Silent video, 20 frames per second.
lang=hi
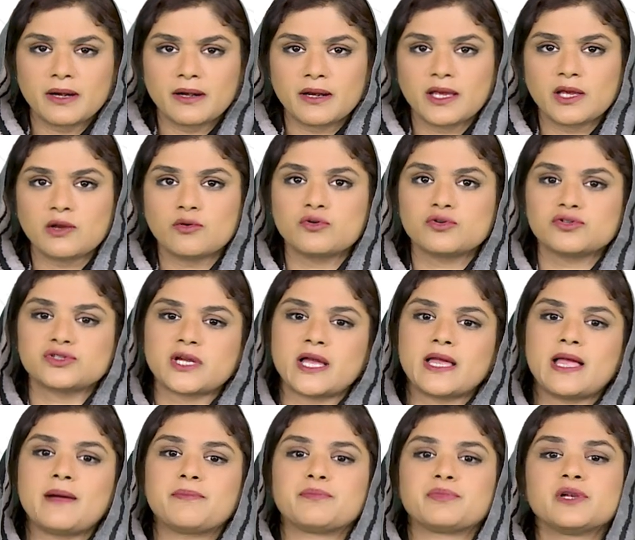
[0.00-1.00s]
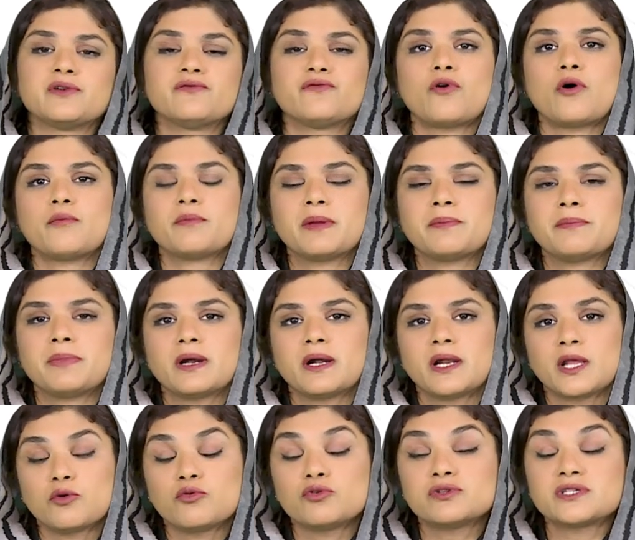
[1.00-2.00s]
पढ़ रहे हों चाहे आप प्रिंट फॉर्म में पढ़
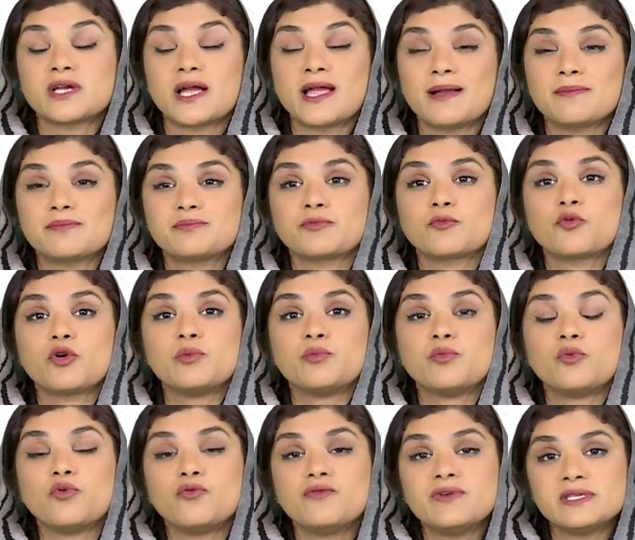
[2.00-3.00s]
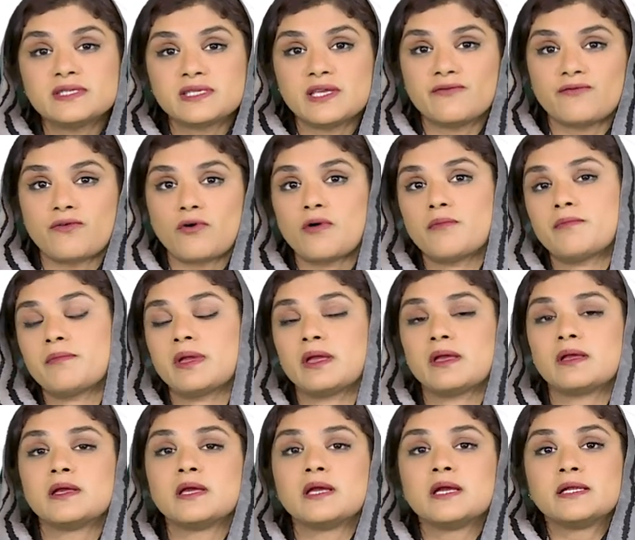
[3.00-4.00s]
रहे हों चाहे आप कोई मूवीज़ की फॉर्म
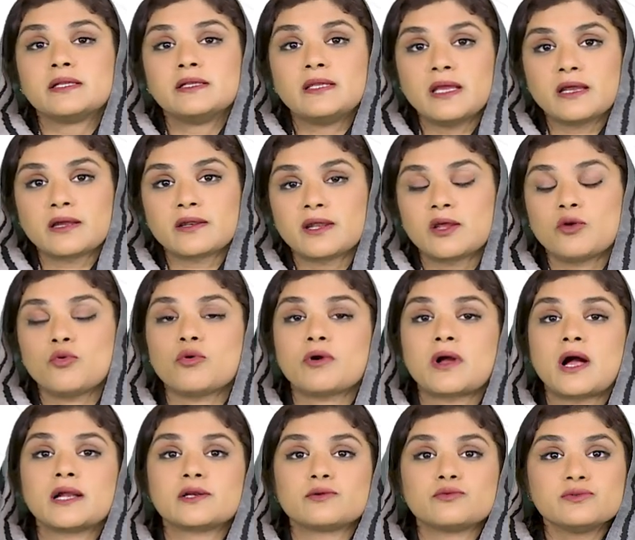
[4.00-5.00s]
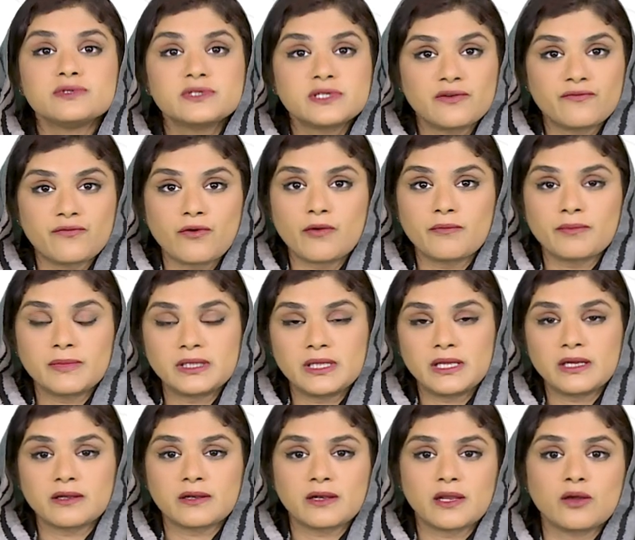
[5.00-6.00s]
में देख रहे हों कार्टून्स की फॉर्म में
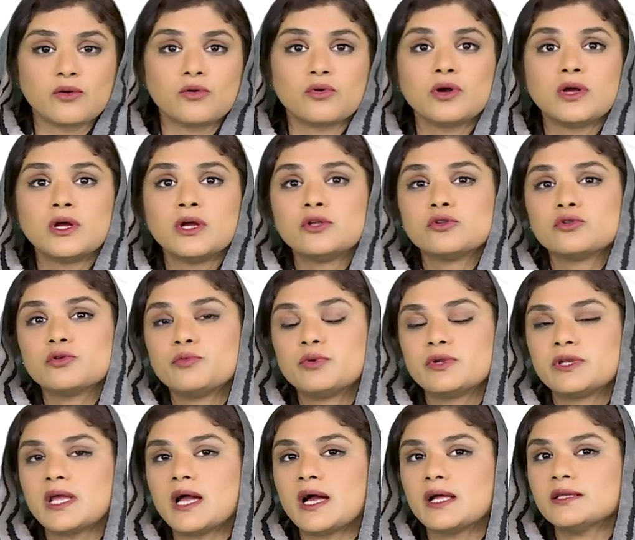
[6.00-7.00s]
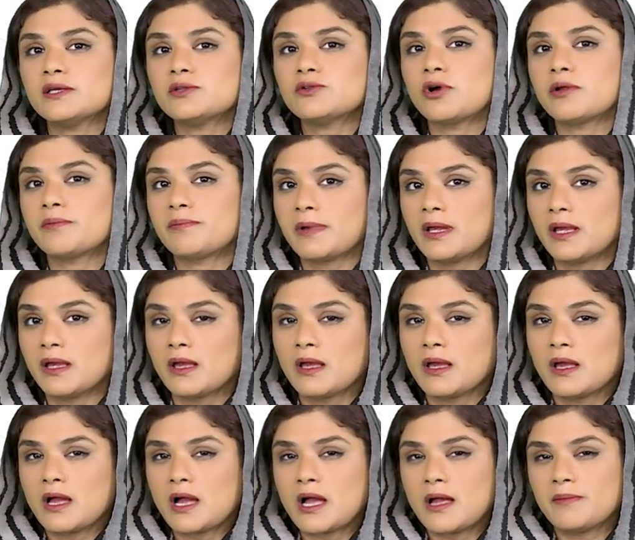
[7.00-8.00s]
देख रहे हों तो बुनियादी तौर पर
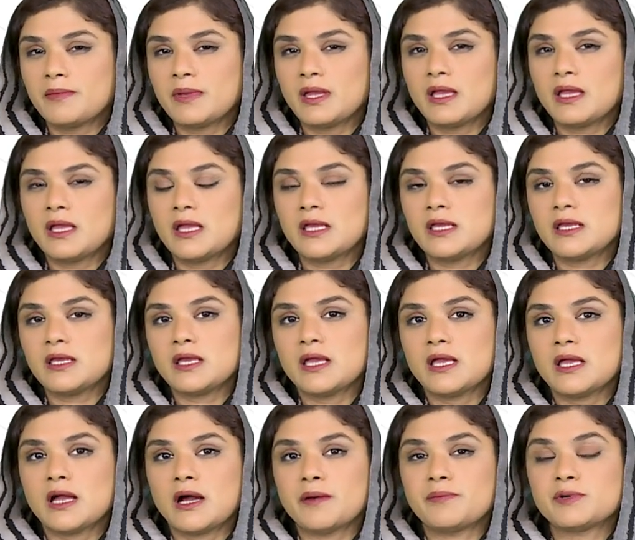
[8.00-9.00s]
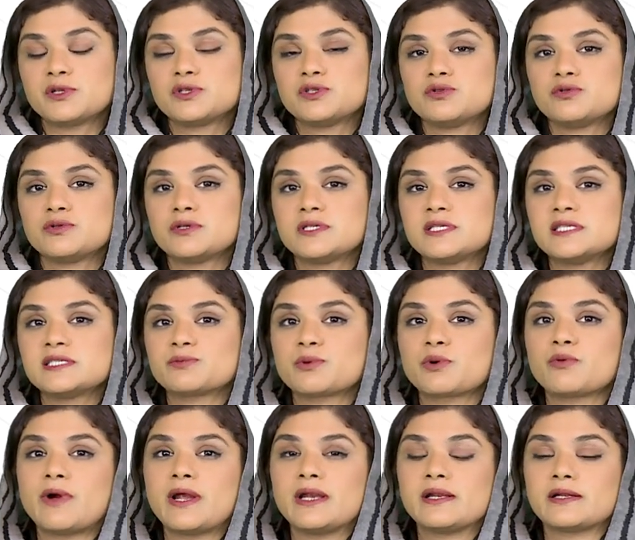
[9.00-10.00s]
हमें ये अपॉर्चुनिटीज़
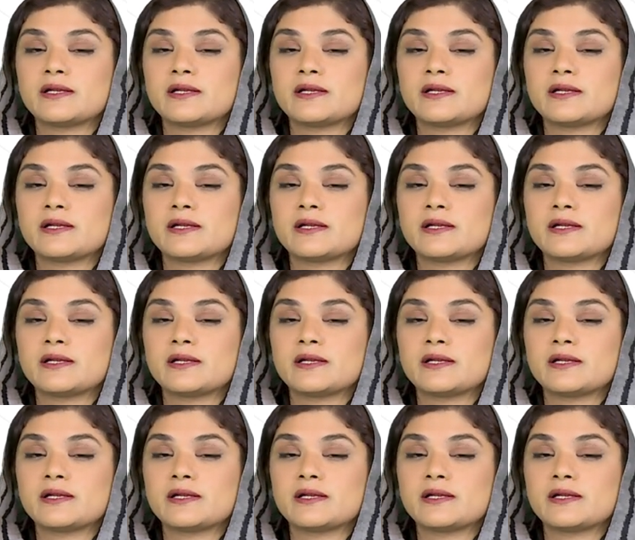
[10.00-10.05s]
प्रोवाइड